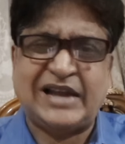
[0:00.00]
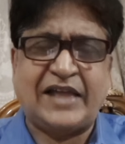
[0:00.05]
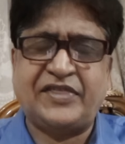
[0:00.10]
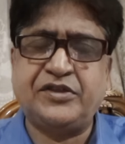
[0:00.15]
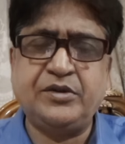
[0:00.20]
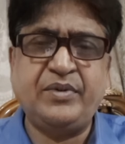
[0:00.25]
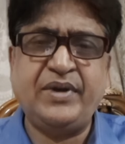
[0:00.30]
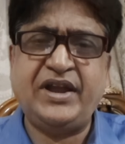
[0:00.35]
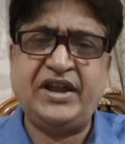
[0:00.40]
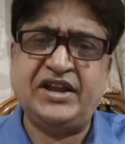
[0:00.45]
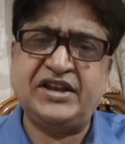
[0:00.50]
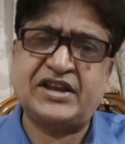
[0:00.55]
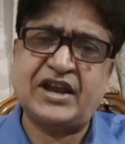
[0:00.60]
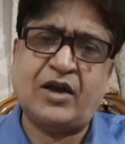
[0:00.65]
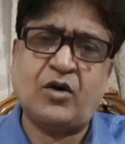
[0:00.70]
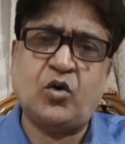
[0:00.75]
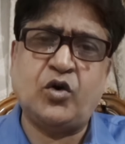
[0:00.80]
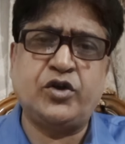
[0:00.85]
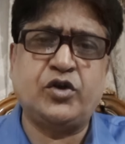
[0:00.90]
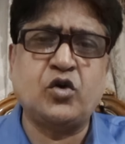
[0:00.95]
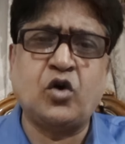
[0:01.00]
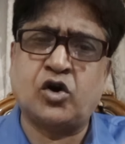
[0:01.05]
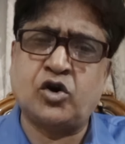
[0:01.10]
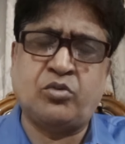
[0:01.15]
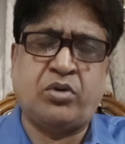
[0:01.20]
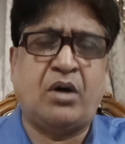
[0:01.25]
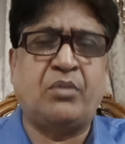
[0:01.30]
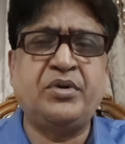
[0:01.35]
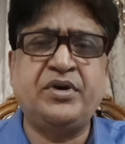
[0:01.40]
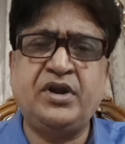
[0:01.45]
না দিবে এটা ওই
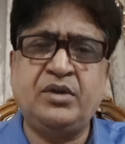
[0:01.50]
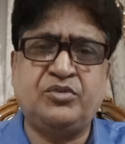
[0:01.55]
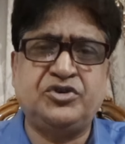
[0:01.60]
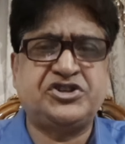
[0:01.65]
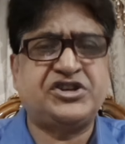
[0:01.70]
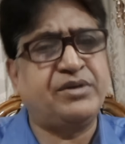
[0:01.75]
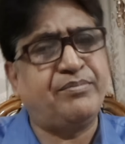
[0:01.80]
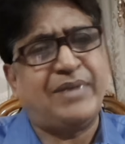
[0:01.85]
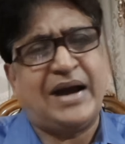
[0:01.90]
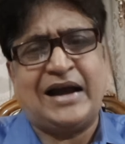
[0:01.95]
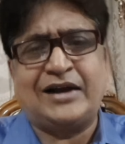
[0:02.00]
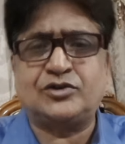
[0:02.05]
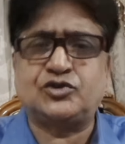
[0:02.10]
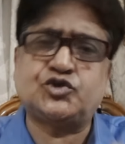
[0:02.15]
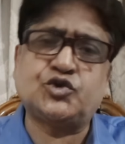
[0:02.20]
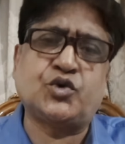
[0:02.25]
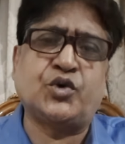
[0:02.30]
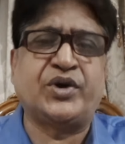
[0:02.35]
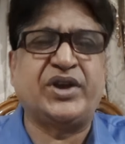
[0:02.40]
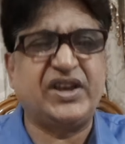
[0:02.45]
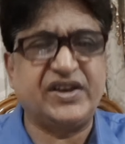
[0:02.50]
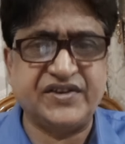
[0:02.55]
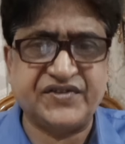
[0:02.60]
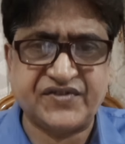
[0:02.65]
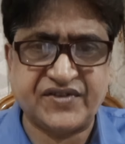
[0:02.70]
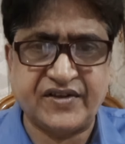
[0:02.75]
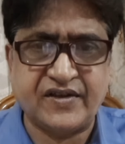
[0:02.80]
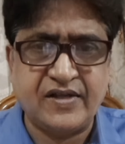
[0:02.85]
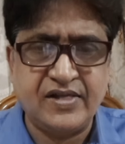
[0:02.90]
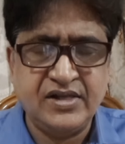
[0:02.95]
গণভবনে বসে ভাগযোগ হয়ে
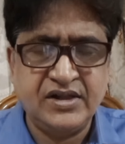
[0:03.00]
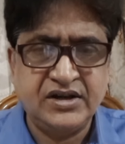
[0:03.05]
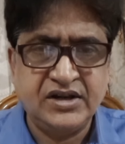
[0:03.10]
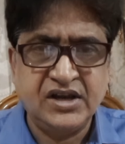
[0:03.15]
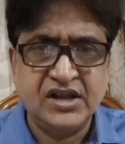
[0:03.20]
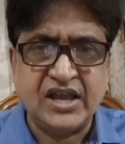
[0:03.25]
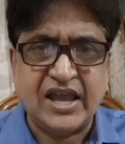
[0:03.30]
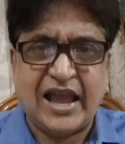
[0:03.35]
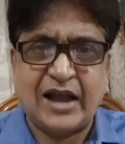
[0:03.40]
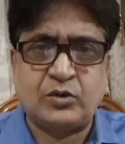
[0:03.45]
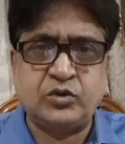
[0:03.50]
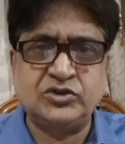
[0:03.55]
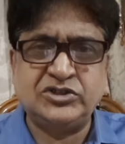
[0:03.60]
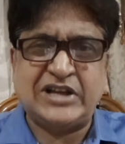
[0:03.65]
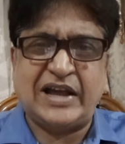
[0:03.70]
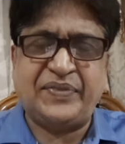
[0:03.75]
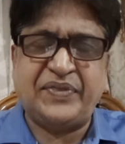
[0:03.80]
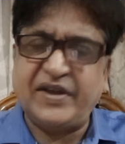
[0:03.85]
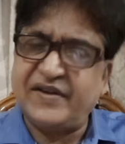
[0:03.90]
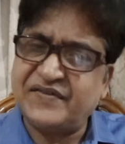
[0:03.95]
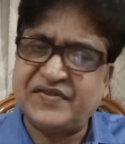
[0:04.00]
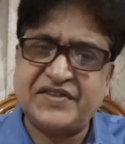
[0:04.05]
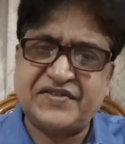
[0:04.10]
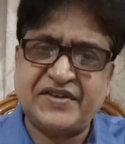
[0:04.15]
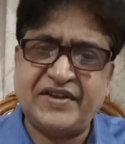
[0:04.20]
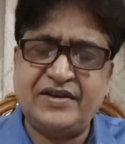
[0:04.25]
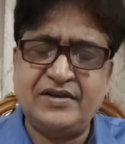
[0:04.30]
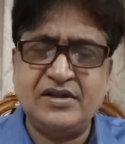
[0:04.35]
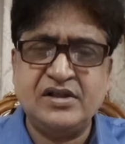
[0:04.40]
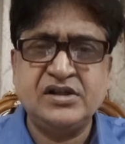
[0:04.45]
গেছে এখন যা
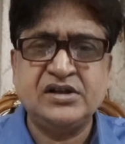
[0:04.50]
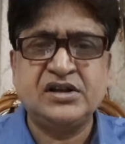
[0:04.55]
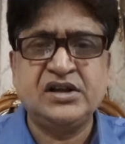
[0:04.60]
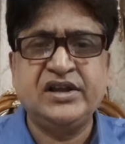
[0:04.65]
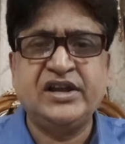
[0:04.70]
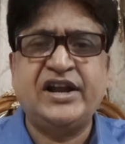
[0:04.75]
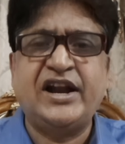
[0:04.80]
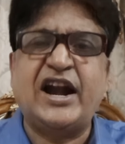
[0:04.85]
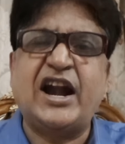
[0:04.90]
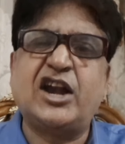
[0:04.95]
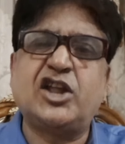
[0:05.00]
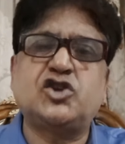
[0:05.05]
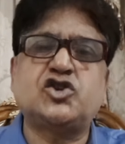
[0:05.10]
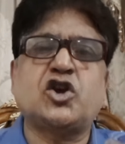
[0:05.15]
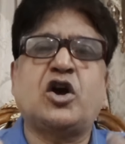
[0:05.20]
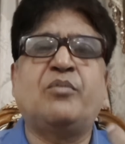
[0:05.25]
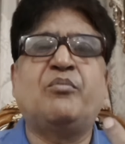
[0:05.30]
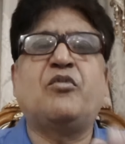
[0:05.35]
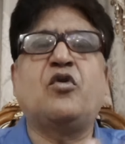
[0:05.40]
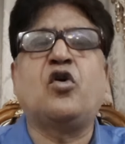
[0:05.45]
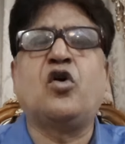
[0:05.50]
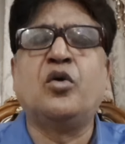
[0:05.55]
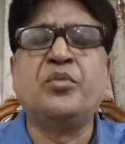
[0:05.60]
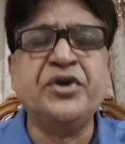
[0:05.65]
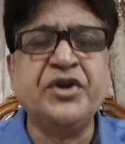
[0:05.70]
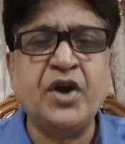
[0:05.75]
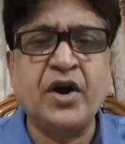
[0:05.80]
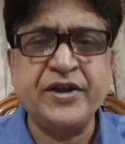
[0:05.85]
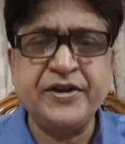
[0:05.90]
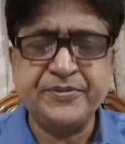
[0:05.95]
দেখতেছেন এটি সব
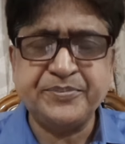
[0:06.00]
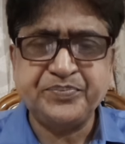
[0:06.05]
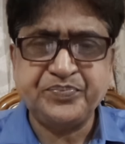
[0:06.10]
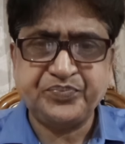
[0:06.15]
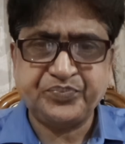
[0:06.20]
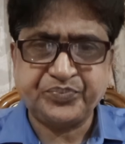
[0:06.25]
অভিনয়